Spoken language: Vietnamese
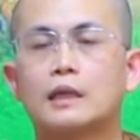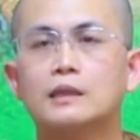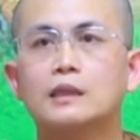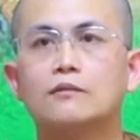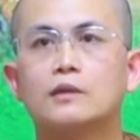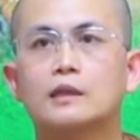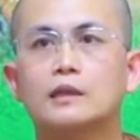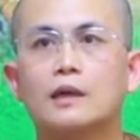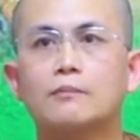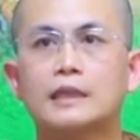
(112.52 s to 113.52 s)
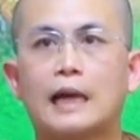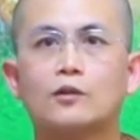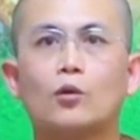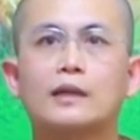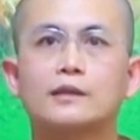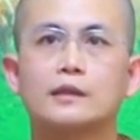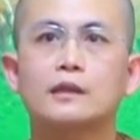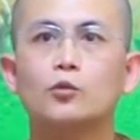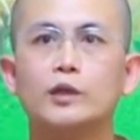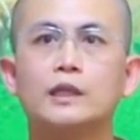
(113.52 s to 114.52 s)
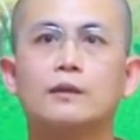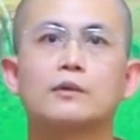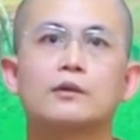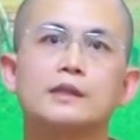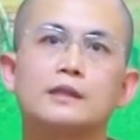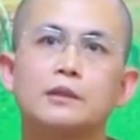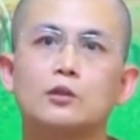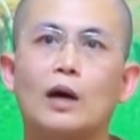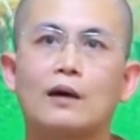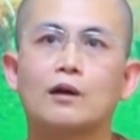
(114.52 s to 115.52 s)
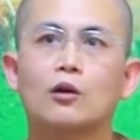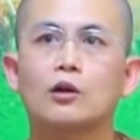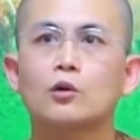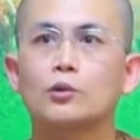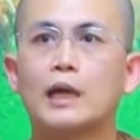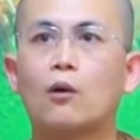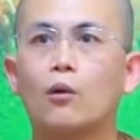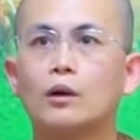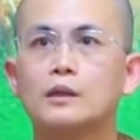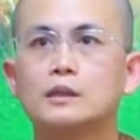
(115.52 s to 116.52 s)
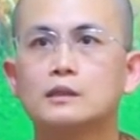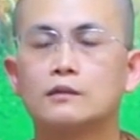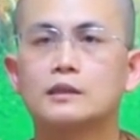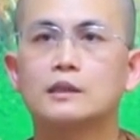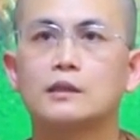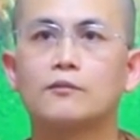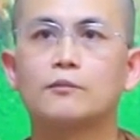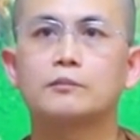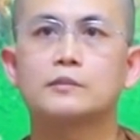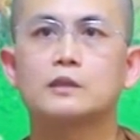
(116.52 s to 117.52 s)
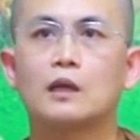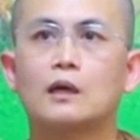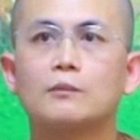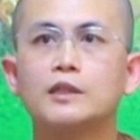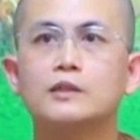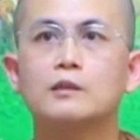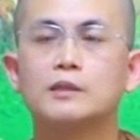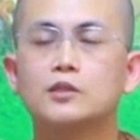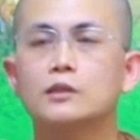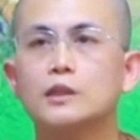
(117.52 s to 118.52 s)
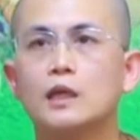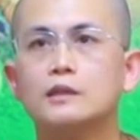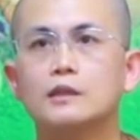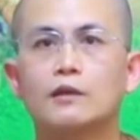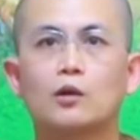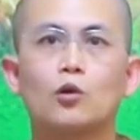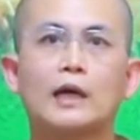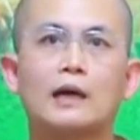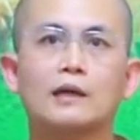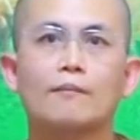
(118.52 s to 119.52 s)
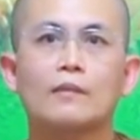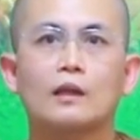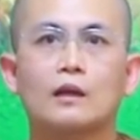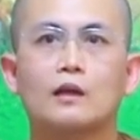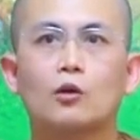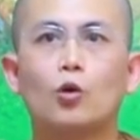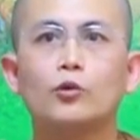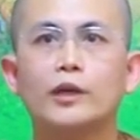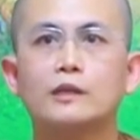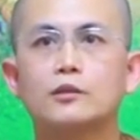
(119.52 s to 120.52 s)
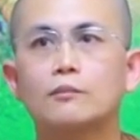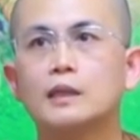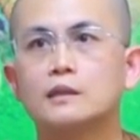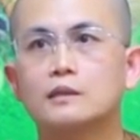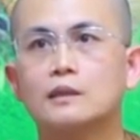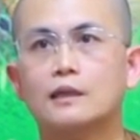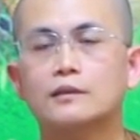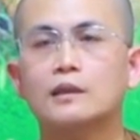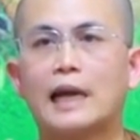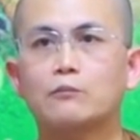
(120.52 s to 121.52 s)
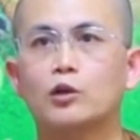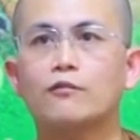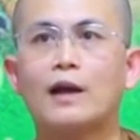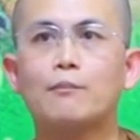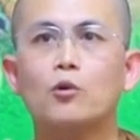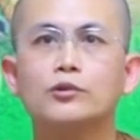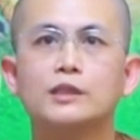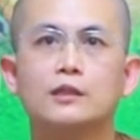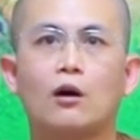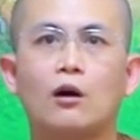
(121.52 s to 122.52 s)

ra đi với cái tâm tán loạn thì rất nguy hiểm có thể bị đọa vào cõi khổ đau vậy thì uh, bây giờ mình chưa chết thì phải cố gắng Ờ, huấn luyện cho mình tức là thực hành một cái pháp môn gì